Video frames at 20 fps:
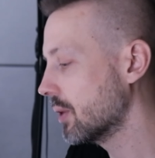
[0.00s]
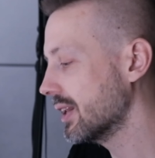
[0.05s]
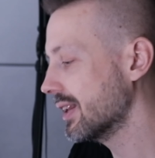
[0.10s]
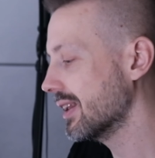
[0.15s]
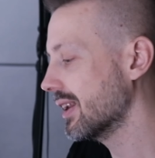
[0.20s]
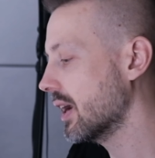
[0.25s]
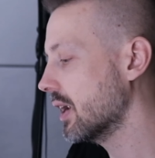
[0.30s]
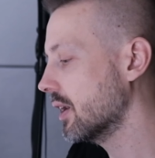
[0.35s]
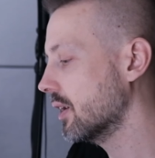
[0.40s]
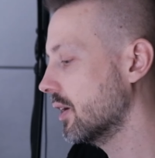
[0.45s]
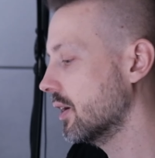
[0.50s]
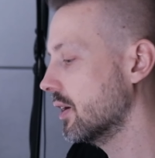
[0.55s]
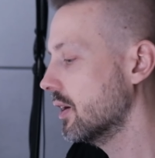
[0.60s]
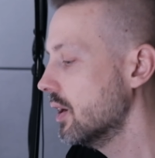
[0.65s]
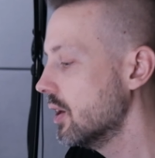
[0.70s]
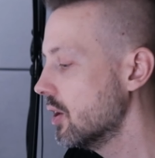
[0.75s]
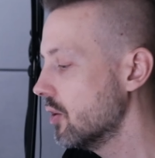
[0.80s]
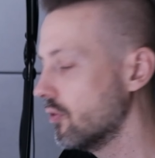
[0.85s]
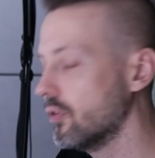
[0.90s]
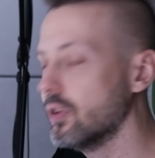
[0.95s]
Generalnie
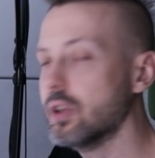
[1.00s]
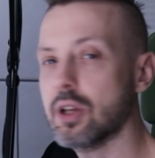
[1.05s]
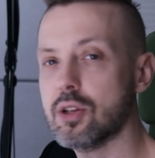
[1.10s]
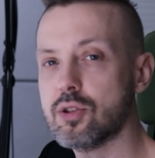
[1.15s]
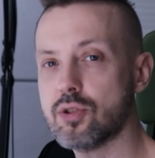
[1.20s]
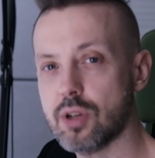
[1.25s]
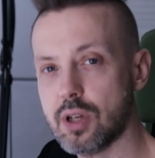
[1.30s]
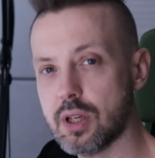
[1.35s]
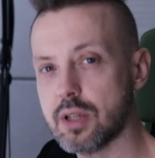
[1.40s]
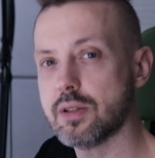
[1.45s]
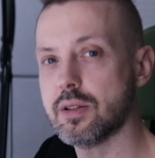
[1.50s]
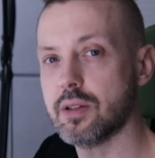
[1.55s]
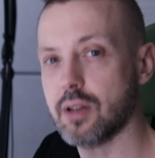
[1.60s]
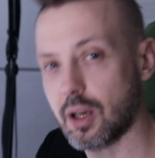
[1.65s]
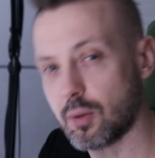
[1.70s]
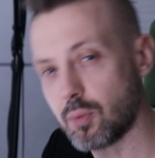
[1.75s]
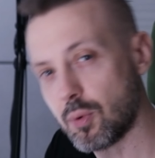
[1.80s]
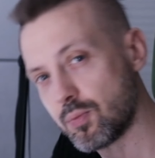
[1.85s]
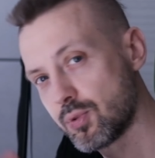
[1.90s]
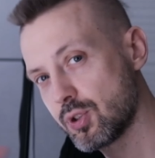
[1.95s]
widać, że jest
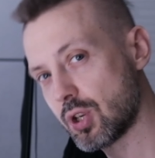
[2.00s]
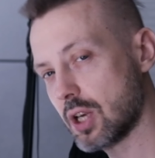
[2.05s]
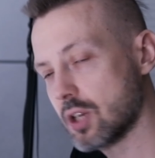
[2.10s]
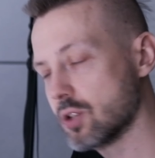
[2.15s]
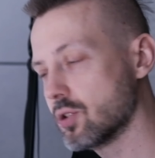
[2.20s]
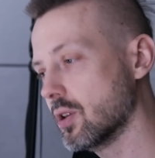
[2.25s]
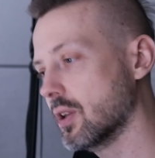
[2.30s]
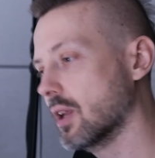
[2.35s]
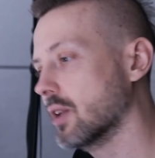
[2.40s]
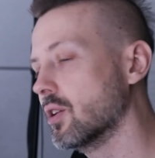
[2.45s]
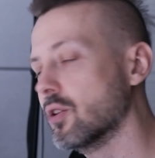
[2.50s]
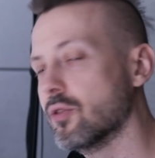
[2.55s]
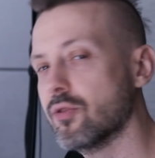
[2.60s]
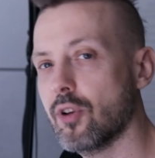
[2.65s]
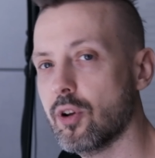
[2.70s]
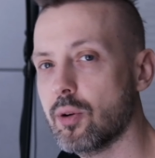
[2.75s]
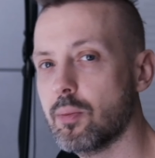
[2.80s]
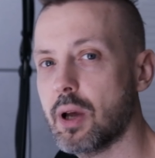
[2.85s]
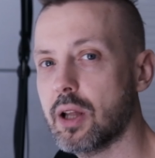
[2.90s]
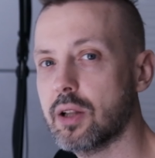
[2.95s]
jakby przejście na ten
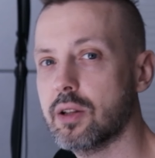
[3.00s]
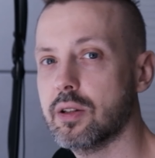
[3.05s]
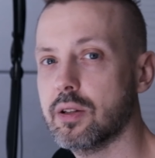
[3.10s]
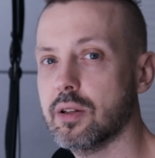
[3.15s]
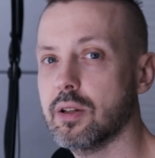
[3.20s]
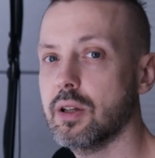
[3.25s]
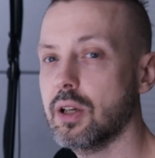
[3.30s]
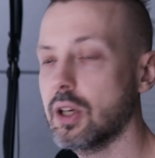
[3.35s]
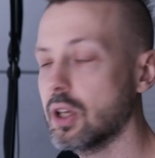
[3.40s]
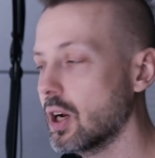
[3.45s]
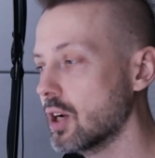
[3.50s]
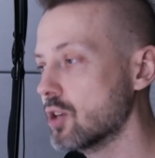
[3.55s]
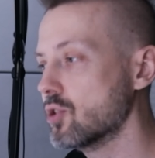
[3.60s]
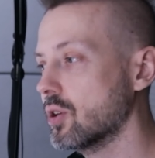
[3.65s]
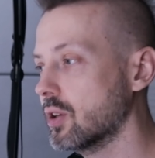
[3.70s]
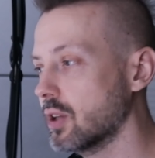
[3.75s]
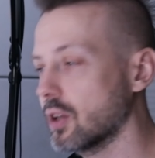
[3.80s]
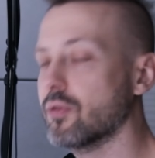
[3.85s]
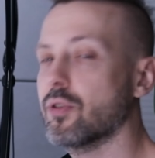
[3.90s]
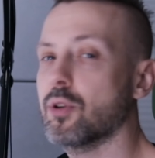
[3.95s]
format e, i
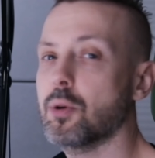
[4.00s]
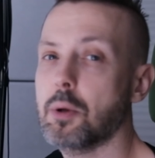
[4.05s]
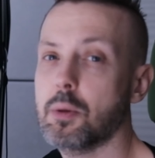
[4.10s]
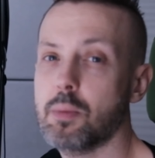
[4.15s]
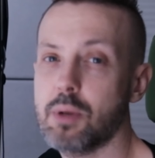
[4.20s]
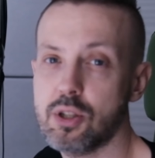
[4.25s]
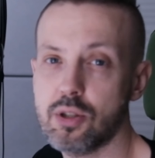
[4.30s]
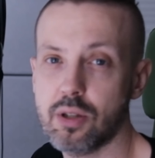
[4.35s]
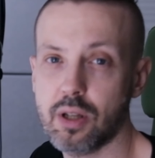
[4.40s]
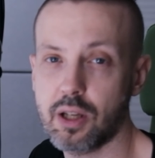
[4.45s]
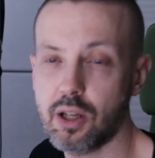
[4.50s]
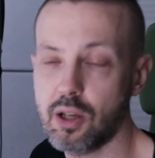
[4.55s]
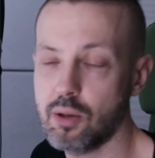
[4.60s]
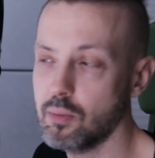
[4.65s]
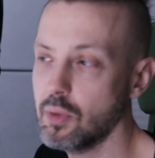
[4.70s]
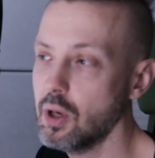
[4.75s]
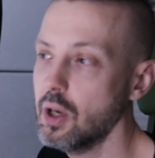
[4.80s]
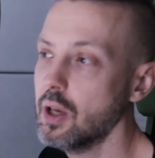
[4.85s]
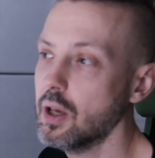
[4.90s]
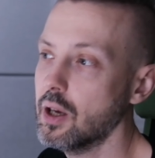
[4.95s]
raczej ten format będzie
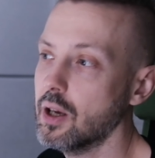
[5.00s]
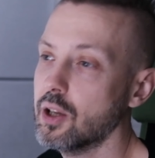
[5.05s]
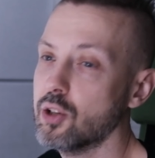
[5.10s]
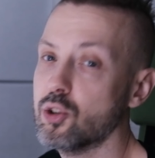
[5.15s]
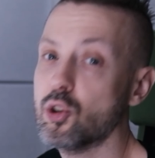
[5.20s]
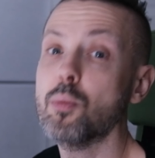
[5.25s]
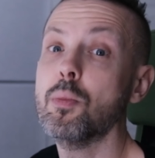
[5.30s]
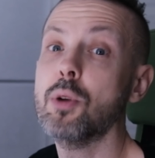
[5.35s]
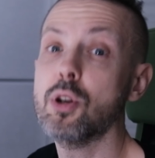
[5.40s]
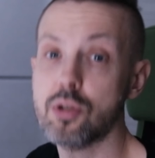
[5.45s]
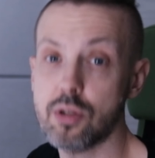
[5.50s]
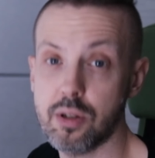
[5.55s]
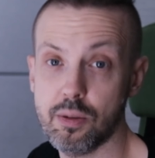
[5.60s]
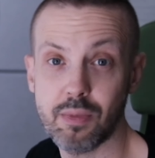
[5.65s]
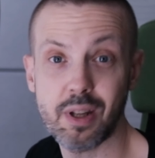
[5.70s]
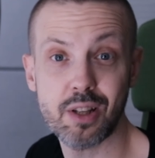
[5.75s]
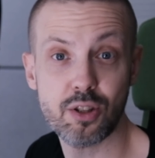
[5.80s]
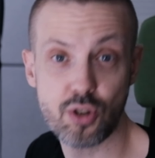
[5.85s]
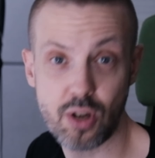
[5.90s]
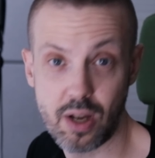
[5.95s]
takim e, domyślnym,
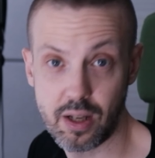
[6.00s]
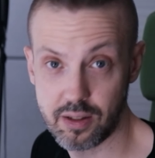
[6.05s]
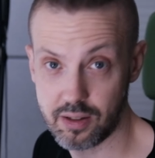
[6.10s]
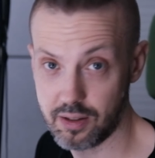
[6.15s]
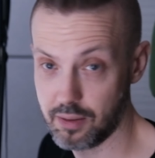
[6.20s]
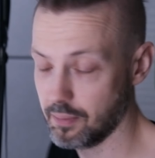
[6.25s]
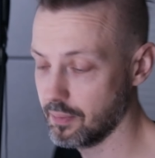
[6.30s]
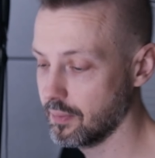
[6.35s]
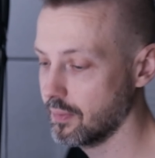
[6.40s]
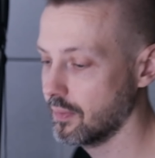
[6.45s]
nadrzędnym.